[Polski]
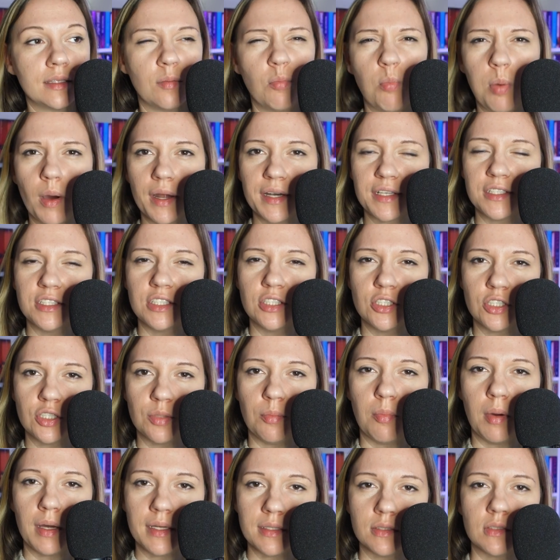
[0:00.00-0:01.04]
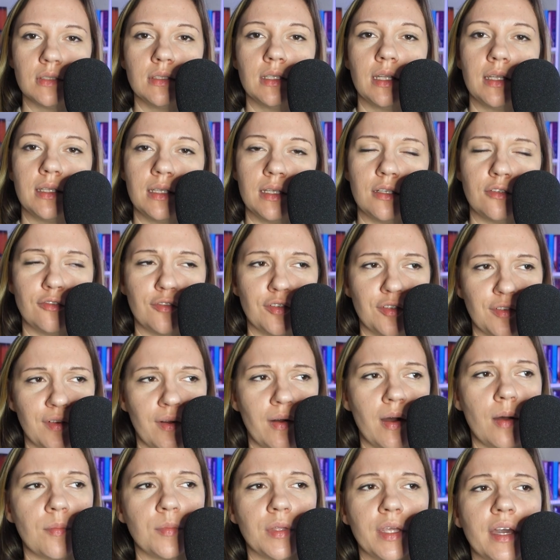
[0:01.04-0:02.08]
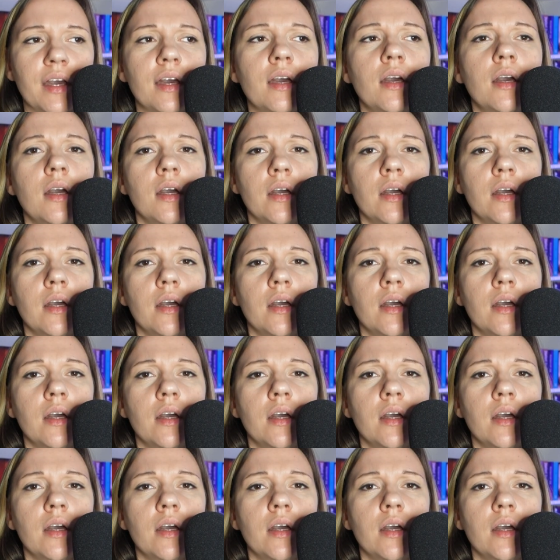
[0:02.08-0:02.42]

Tym bardziej, że bardzo zdenerwowała mnie